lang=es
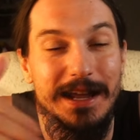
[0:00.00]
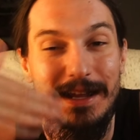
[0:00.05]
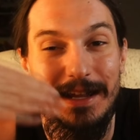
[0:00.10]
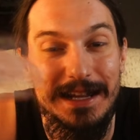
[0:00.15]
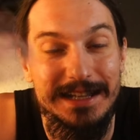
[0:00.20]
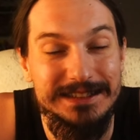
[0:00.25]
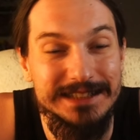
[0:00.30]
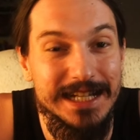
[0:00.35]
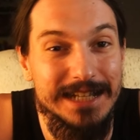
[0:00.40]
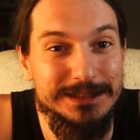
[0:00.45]

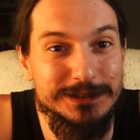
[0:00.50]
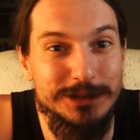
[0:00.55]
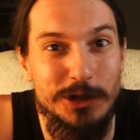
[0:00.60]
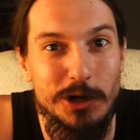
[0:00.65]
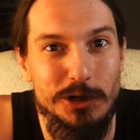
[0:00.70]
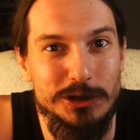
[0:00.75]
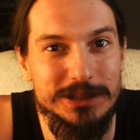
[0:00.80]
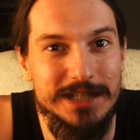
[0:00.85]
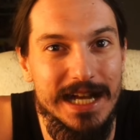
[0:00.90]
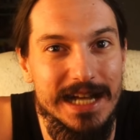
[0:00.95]
esas
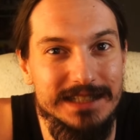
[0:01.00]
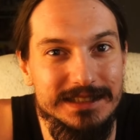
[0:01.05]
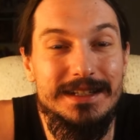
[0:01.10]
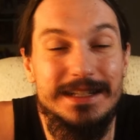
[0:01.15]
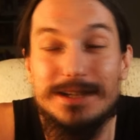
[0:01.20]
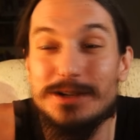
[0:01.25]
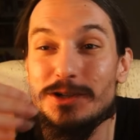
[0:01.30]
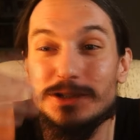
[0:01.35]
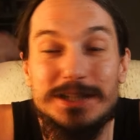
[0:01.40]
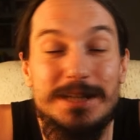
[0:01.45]
cosas
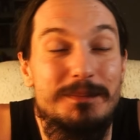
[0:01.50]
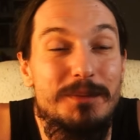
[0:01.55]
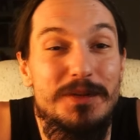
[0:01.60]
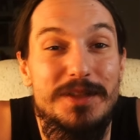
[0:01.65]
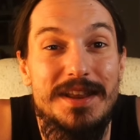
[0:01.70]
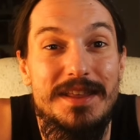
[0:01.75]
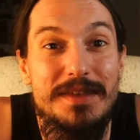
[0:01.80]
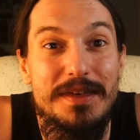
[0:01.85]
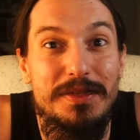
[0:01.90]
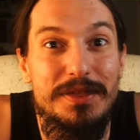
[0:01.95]
y no se
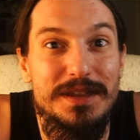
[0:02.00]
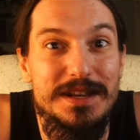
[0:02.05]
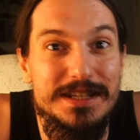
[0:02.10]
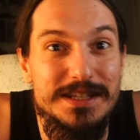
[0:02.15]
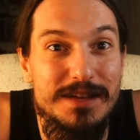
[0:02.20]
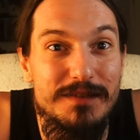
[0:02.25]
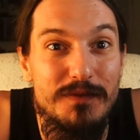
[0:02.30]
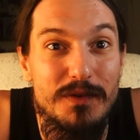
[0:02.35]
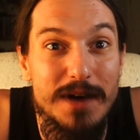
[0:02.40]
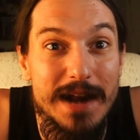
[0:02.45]
podrá decir y
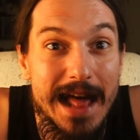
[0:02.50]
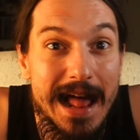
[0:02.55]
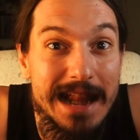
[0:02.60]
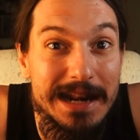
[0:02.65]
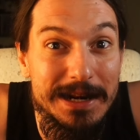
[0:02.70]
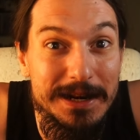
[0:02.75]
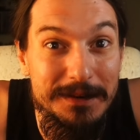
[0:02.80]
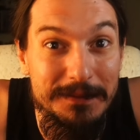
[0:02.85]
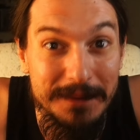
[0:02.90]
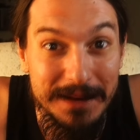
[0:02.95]
si fuera al
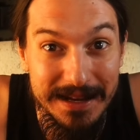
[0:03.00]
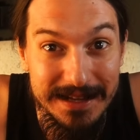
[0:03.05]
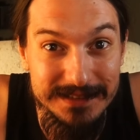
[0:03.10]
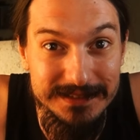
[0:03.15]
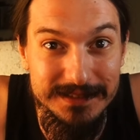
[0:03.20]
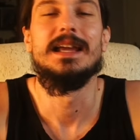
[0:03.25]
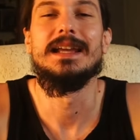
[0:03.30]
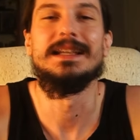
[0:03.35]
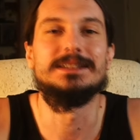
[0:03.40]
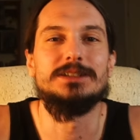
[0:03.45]

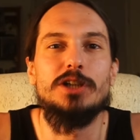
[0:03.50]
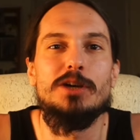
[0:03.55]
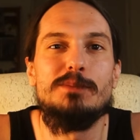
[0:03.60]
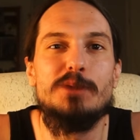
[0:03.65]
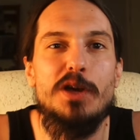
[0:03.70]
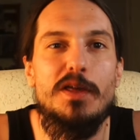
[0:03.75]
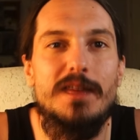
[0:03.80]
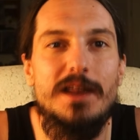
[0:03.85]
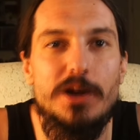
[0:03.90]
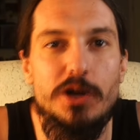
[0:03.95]
revés. Es como
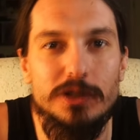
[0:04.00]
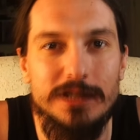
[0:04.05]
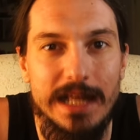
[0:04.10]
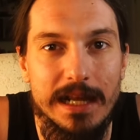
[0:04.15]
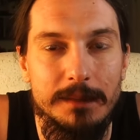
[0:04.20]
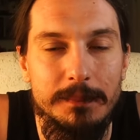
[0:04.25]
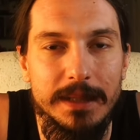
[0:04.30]
lo del Notal